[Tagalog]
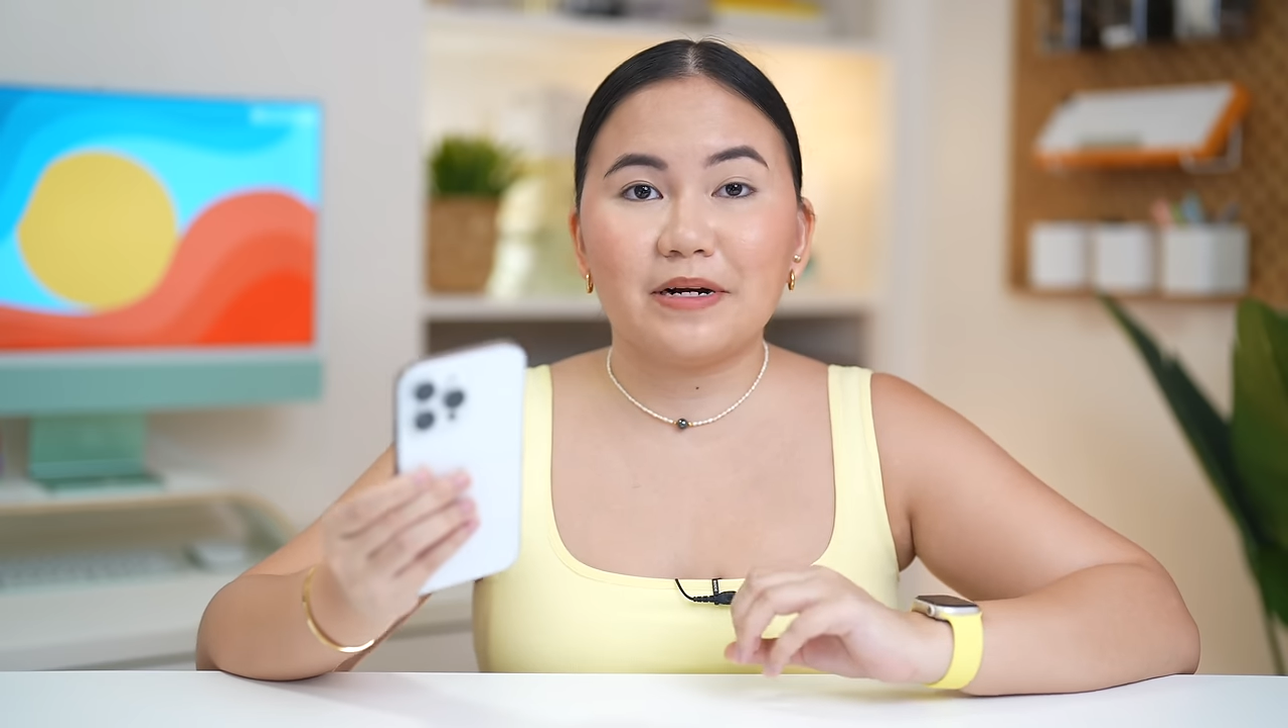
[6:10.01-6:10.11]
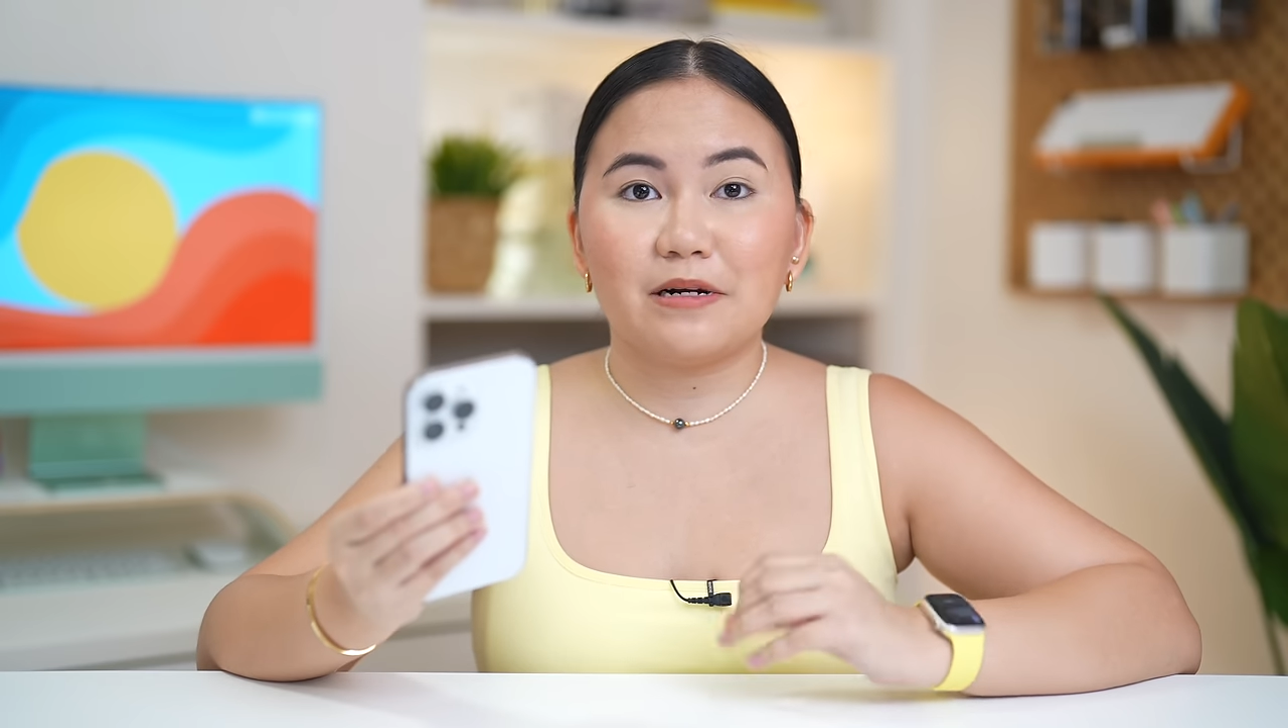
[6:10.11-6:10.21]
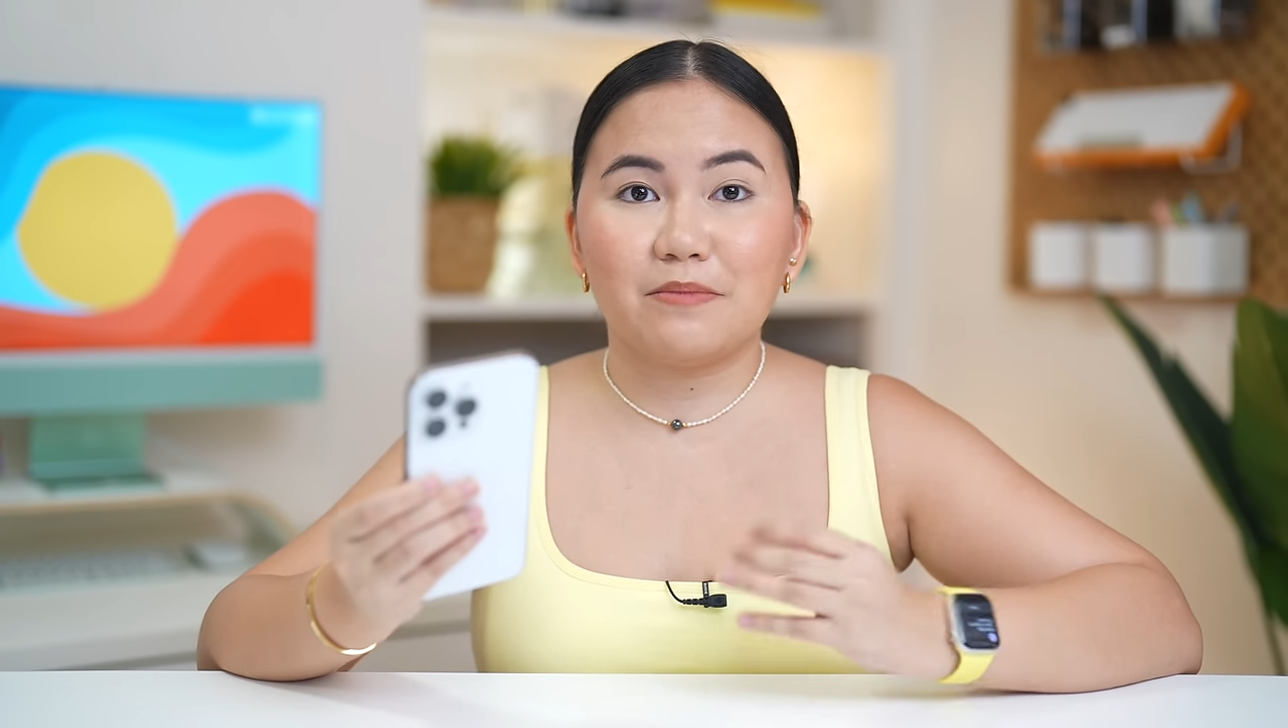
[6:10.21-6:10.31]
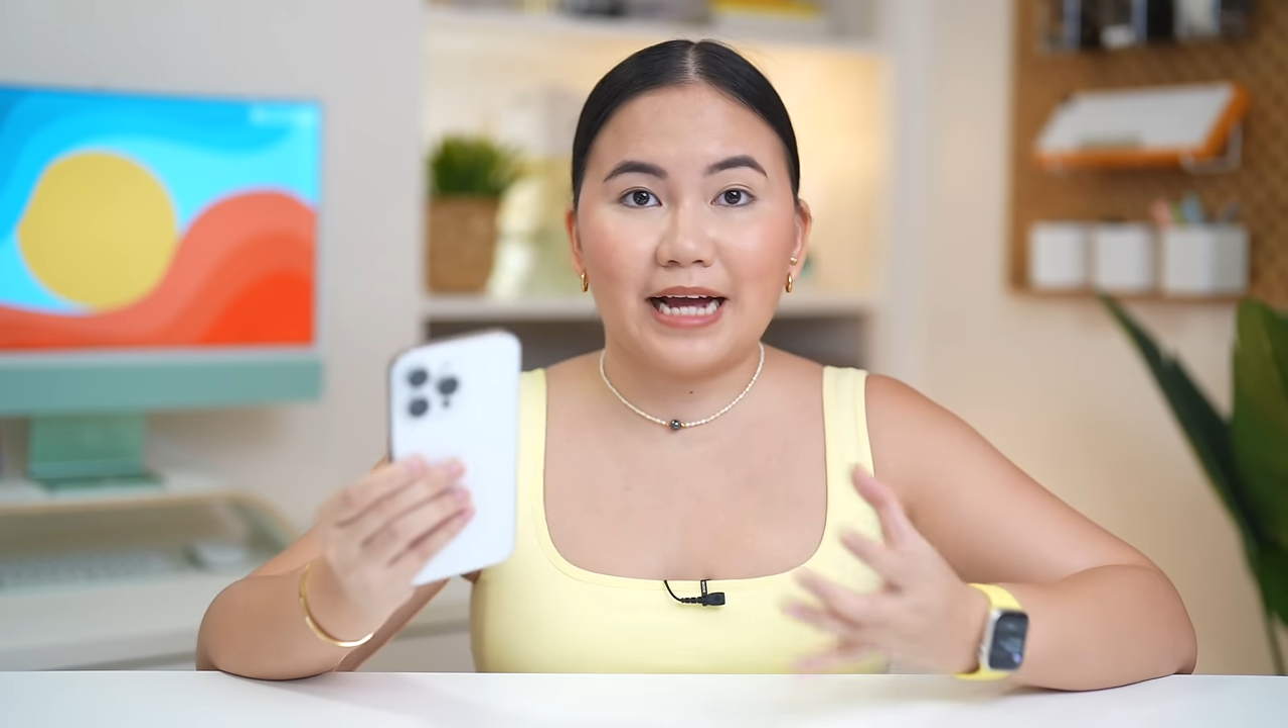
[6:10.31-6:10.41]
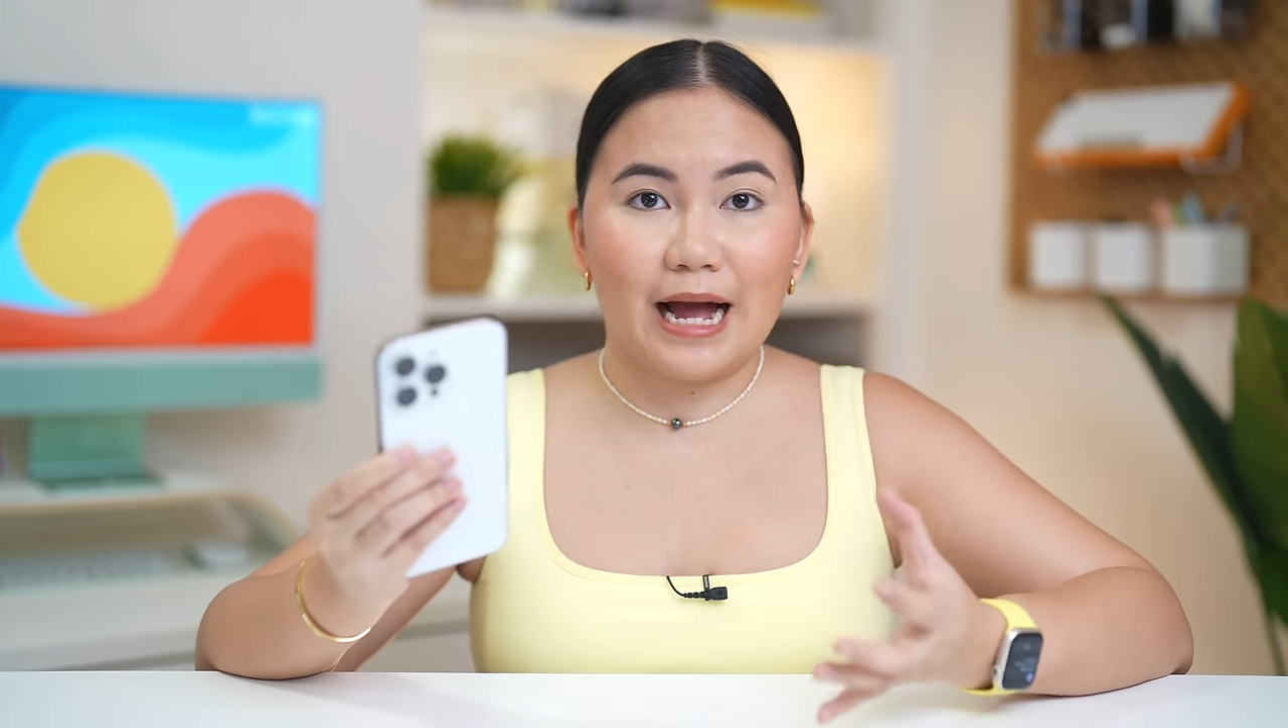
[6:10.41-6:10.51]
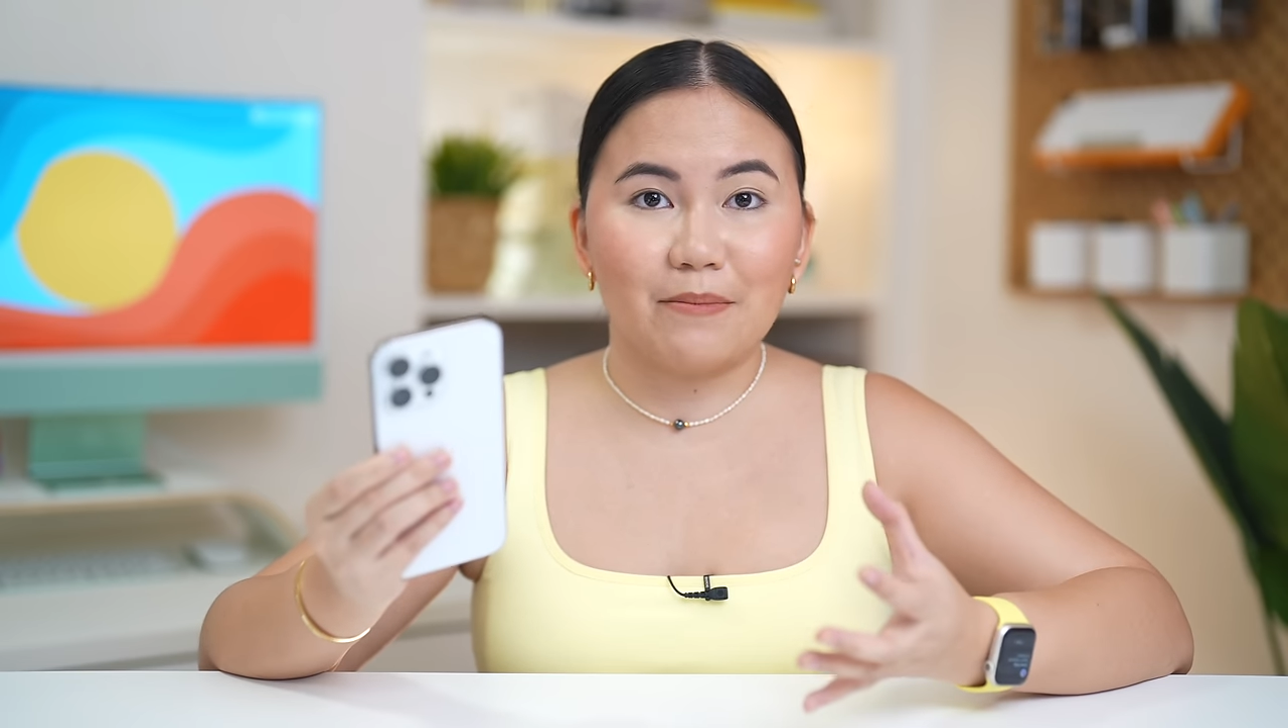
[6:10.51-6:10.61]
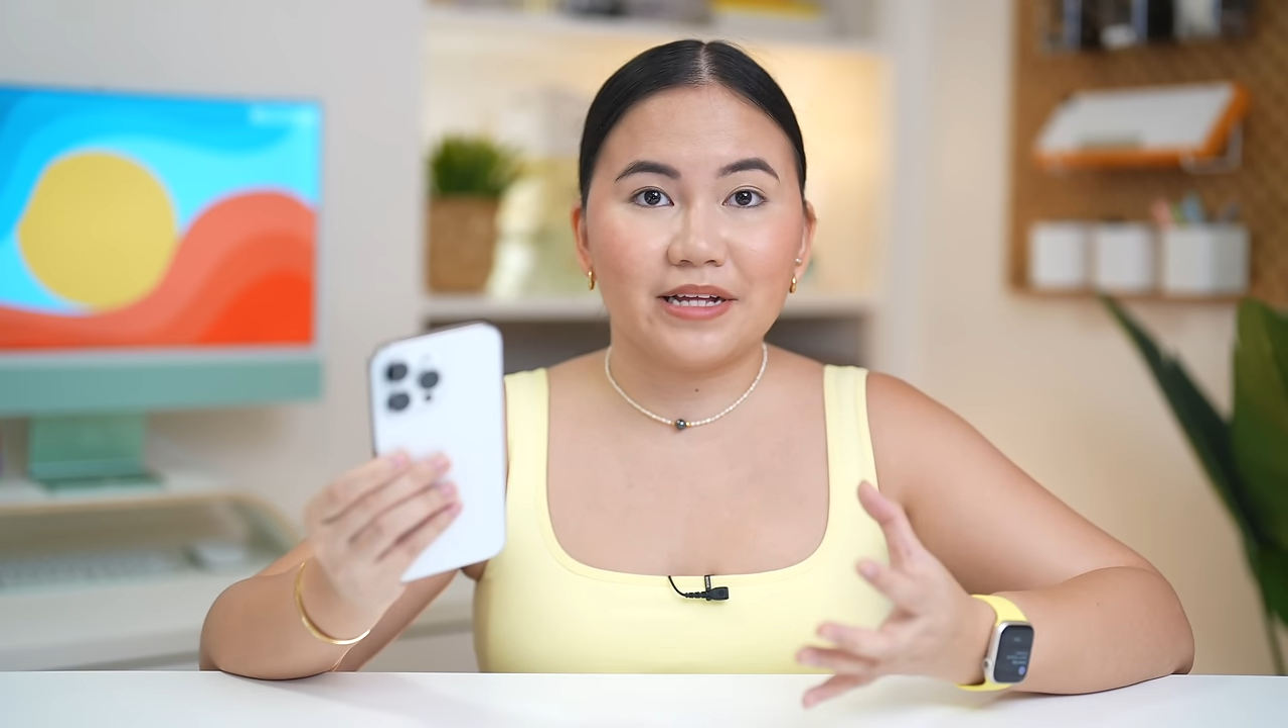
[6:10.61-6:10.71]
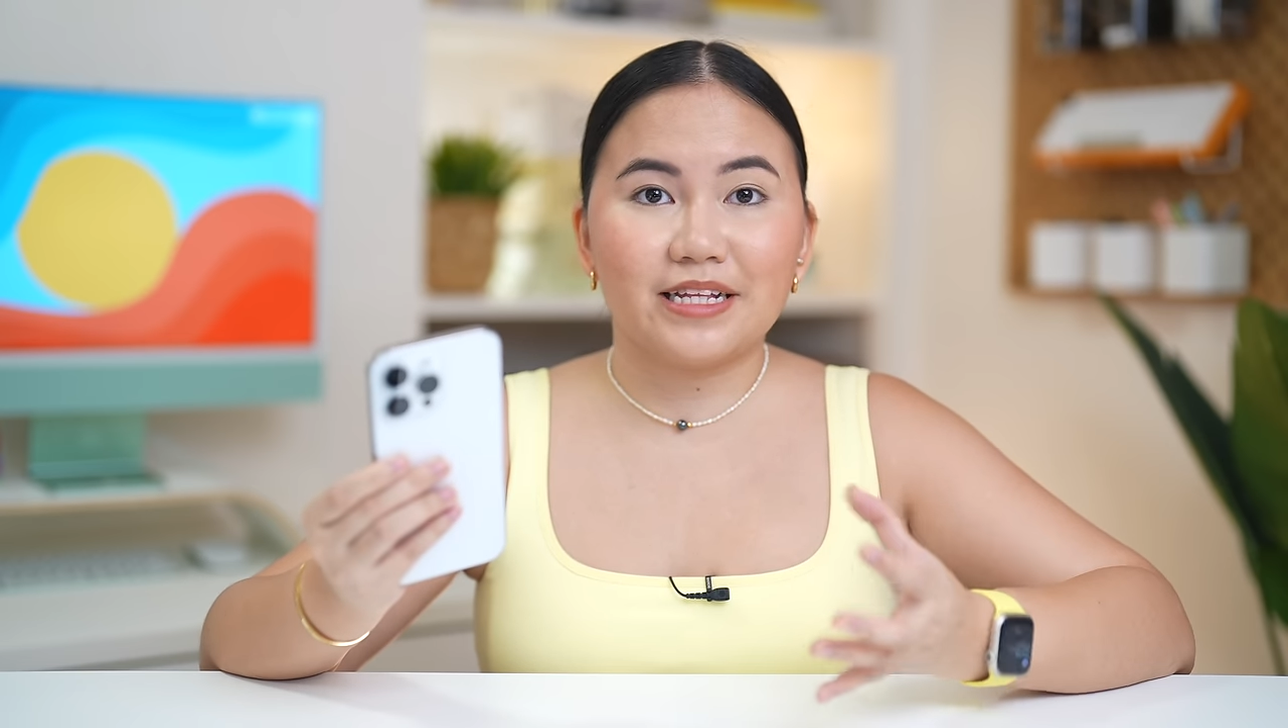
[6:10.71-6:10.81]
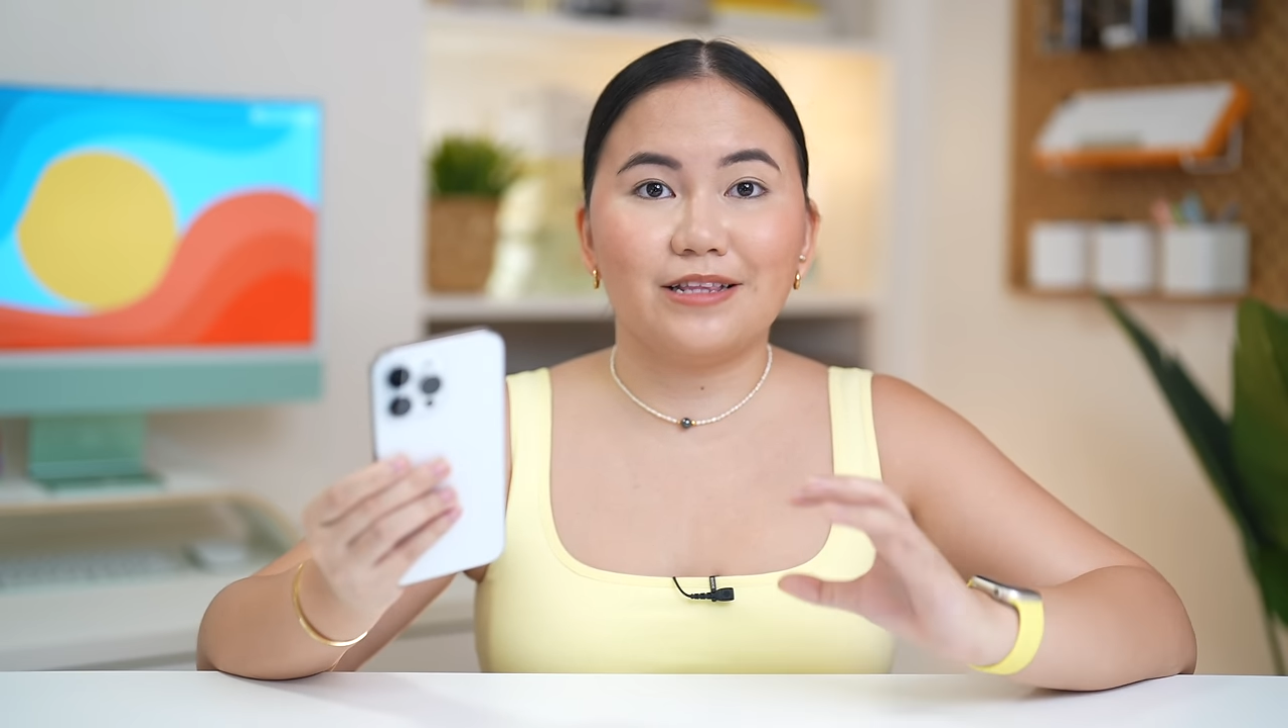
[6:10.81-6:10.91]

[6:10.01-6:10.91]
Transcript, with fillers: pa rin magamit